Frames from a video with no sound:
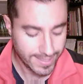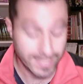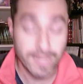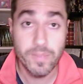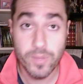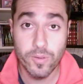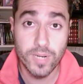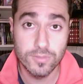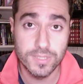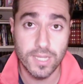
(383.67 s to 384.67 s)
Que también me
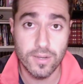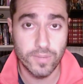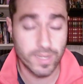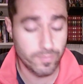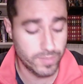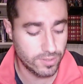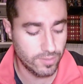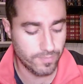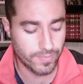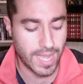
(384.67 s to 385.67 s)
hubiera gustado que le hubieran
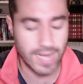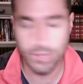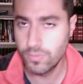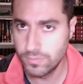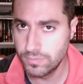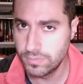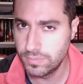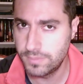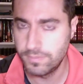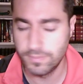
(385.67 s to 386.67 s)
puesto
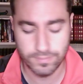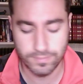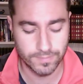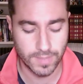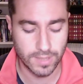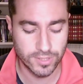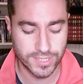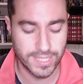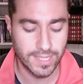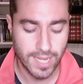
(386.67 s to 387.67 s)
algún, mm,
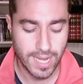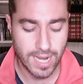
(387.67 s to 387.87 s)
no sé,